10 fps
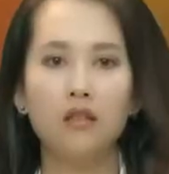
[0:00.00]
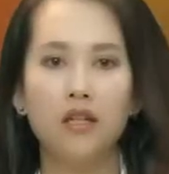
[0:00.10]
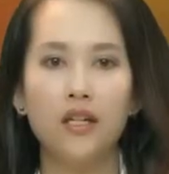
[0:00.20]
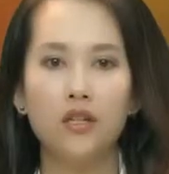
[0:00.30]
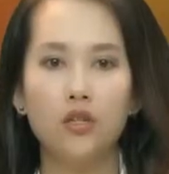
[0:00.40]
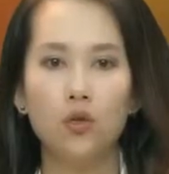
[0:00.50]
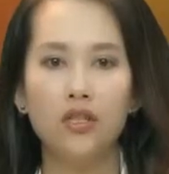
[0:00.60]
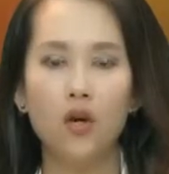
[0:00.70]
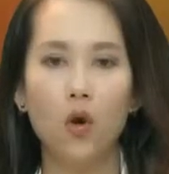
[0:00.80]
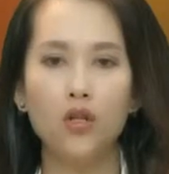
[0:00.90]
thực hiện chủ
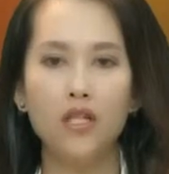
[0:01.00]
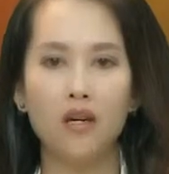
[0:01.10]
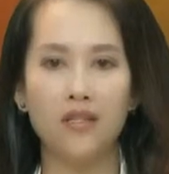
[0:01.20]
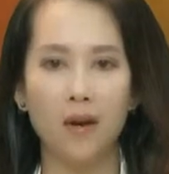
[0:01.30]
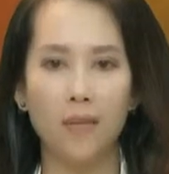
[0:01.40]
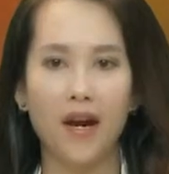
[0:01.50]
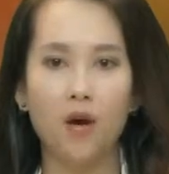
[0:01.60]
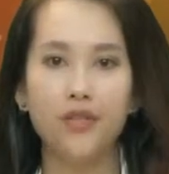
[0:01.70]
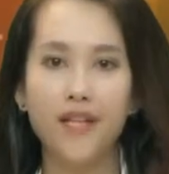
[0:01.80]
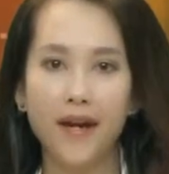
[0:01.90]
trương hỗ trợ giảm
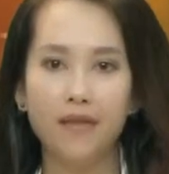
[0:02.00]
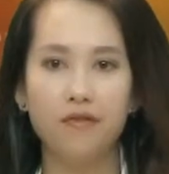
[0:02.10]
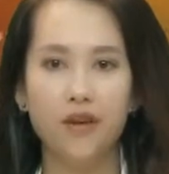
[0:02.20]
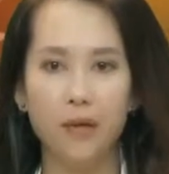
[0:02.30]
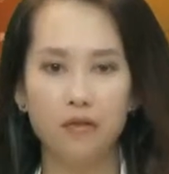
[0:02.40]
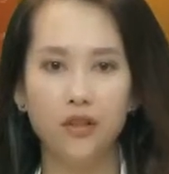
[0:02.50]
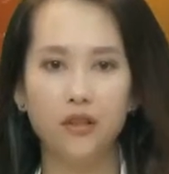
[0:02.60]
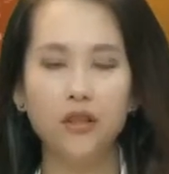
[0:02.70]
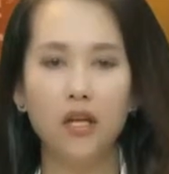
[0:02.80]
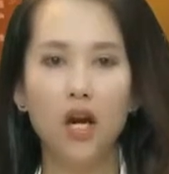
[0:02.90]
nghèo nhanh và bền
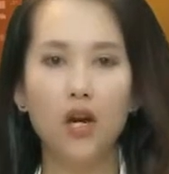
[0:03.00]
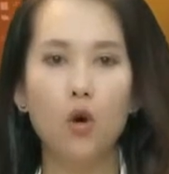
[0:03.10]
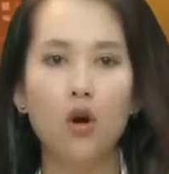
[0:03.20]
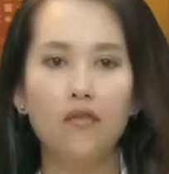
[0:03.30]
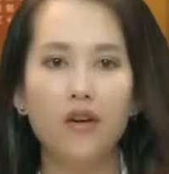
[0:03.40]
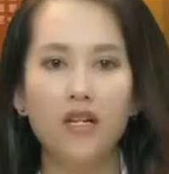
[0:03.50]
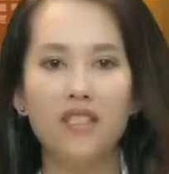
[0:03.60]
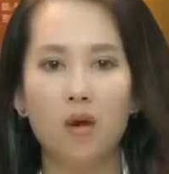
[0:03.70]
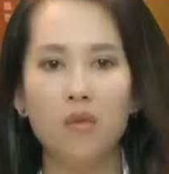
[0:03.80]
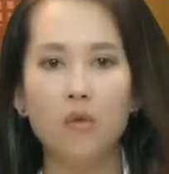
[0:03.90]
vững đối với
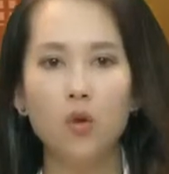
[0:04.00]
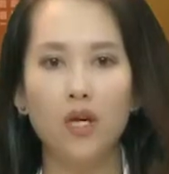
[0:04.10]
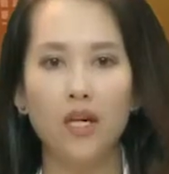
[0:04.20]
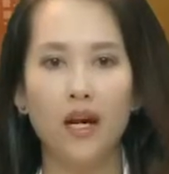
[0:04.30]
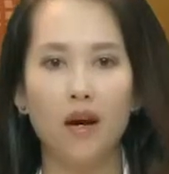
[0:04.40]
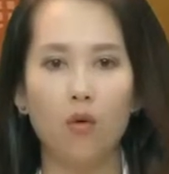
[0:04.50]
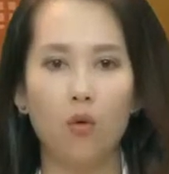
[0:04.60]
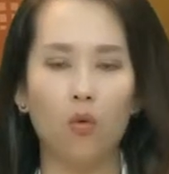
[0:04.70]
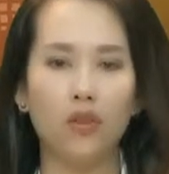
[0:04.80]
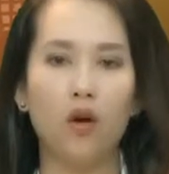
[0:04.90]
61 huyện
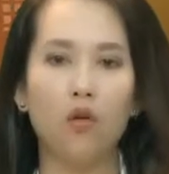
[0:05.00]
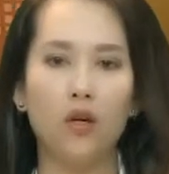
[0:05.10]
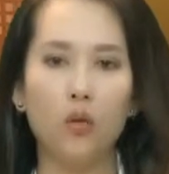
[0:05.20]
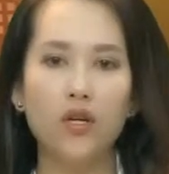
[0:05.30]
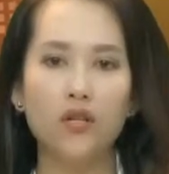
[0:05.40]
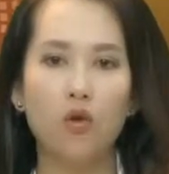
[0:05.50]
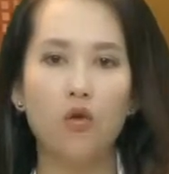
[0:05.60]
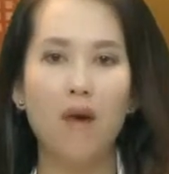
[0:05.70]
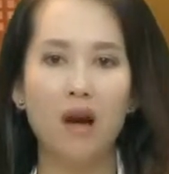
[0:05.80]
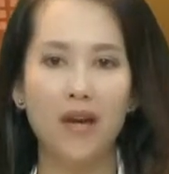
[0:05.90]
nghèo theo nghị quyết
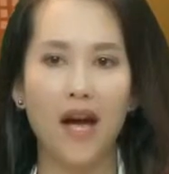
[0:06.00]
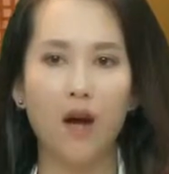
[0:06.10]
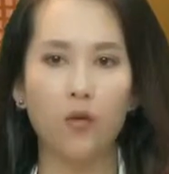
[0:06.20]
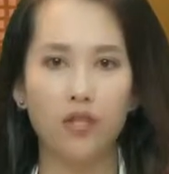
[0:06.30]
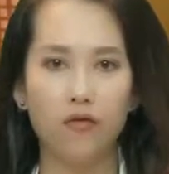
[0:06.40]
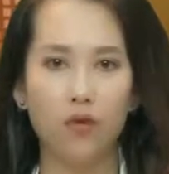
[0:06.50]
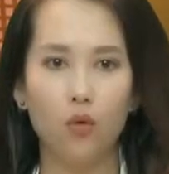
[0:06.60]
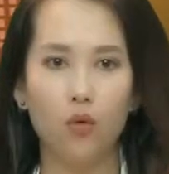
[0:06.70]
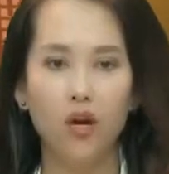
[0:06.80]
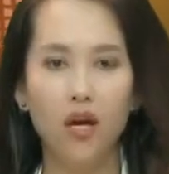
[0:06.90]
số 30A của chính
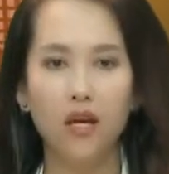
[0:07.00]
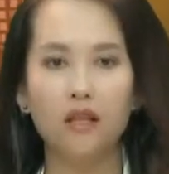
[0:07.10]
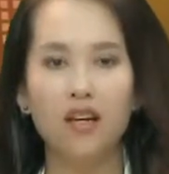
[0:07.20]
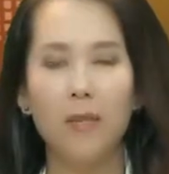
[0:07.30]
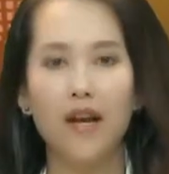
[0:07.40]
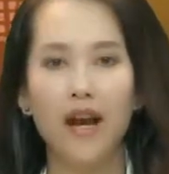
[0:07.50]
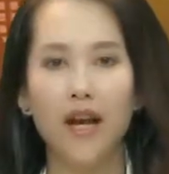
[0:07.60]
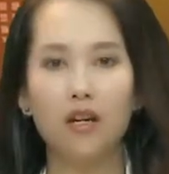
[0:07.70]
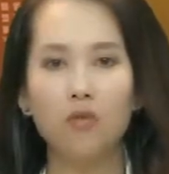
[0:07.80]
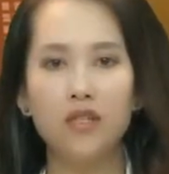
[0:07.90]
phủ. Từ năm
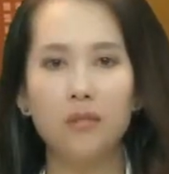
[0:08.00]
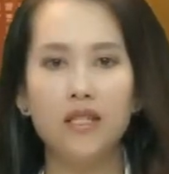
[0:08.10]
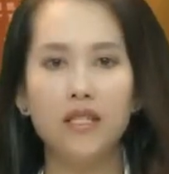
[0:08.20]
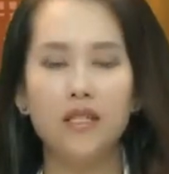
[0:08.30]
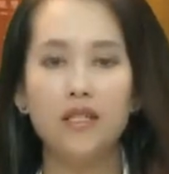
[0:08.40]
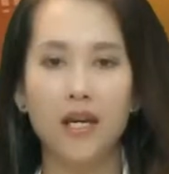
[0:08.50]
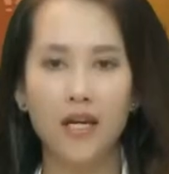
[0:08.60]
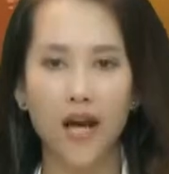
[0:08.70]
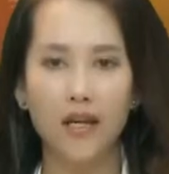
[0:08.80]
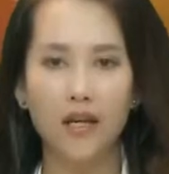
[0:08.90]
2009
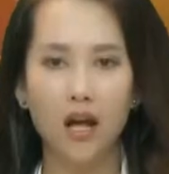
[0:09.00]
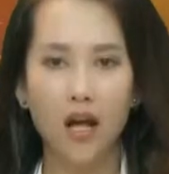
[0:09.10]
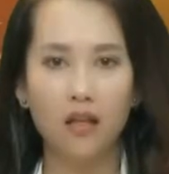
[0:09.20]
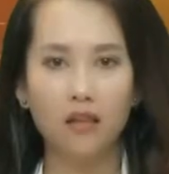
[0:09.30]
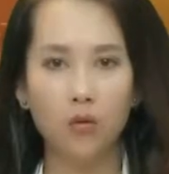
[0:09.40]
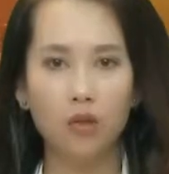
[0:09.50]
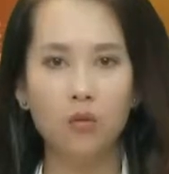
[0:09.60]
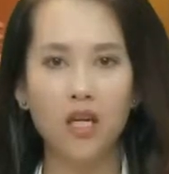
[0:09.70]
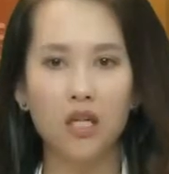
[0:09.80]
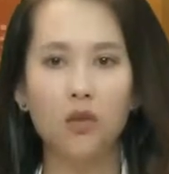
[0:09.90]
đến nay, Tổng
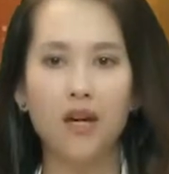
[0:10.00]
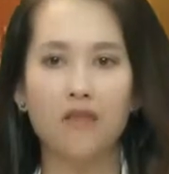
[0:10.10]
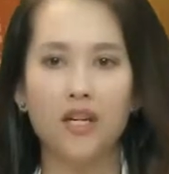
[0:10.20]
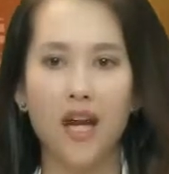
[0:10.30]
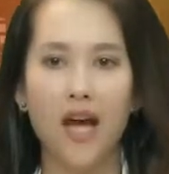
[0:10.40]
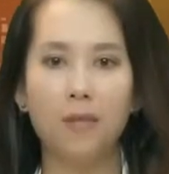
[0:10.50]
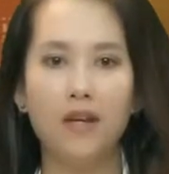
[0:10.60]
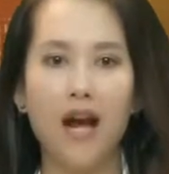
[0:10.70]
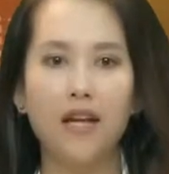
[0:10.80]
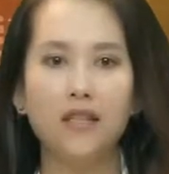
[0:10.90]
công ty thuốc lá Việt
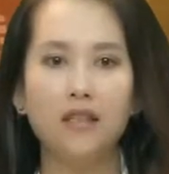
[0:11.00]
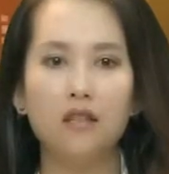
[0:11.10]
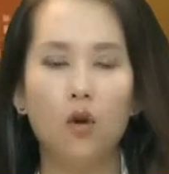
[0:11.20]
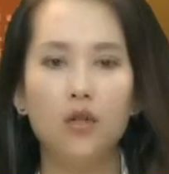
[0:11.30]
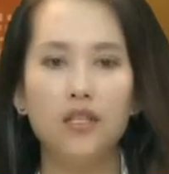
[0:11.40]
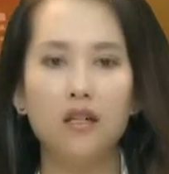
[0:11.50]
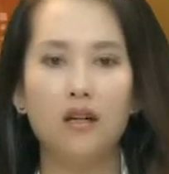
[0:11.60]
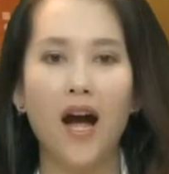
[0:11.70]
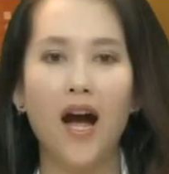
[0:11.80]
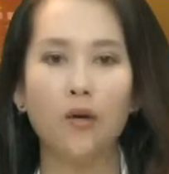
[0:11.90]
Nam đã tích cực hỗ
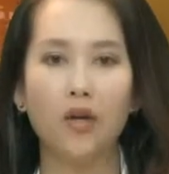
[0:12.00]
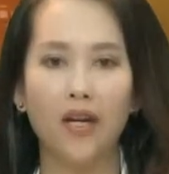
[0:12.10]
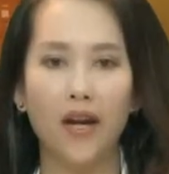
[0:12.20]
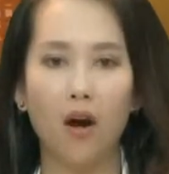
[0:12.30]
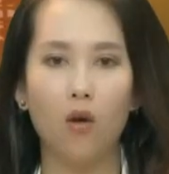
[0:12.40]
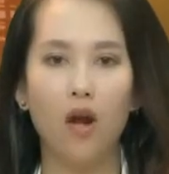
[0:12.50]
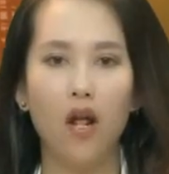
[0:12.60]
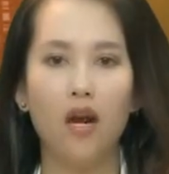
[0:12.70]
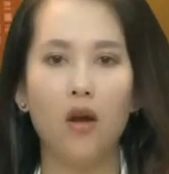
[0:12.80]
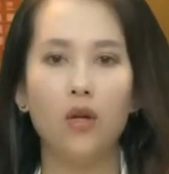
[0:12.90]
trợ hai huyện nghèo
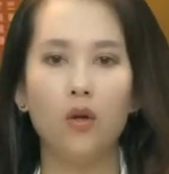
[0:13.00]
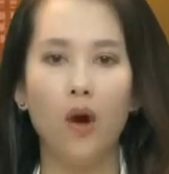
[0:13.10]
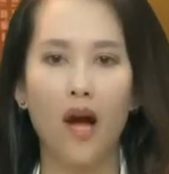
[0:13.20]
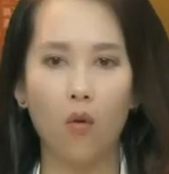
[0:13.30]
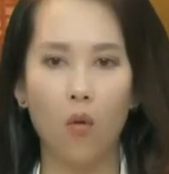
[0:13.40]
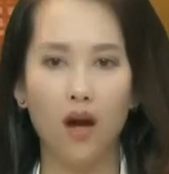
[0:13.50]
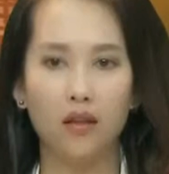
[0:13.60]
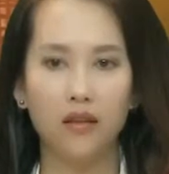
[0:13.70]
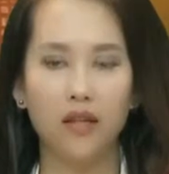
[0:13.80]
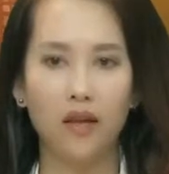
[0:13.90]
là huyện Hà
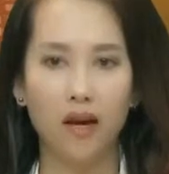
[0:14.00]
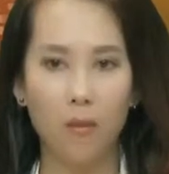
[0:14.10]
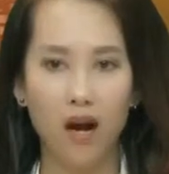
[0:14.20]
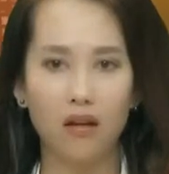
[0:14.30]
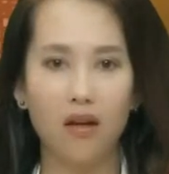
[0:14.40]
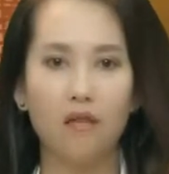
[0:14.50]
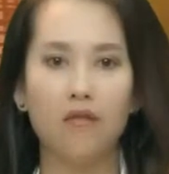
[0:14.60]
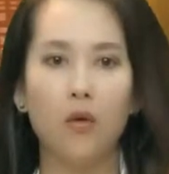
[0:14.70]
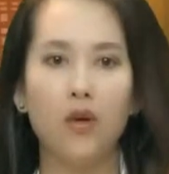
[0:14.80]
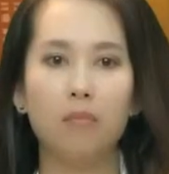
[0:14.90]
Quảng, tỉnh Cao Bằng
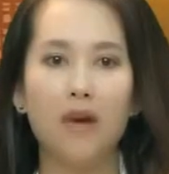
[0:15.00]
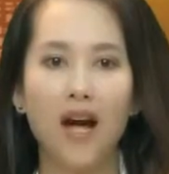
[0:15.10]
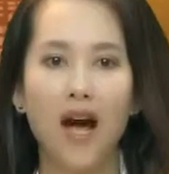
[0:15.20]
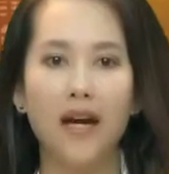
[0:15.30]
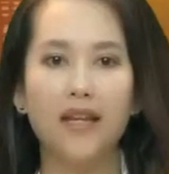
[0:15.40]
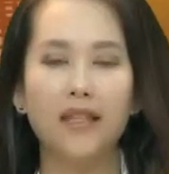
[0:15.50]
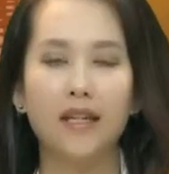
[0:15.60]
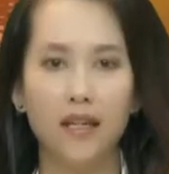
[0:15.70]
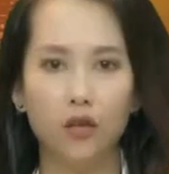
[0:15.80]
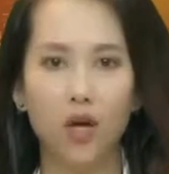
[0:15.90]
và huyện Bắc Ái,
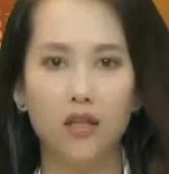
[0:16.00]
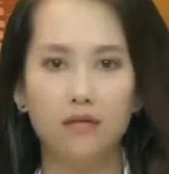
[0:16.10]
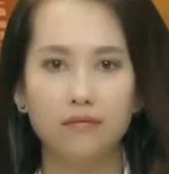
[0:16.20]
tỉnh Ninh Thuận.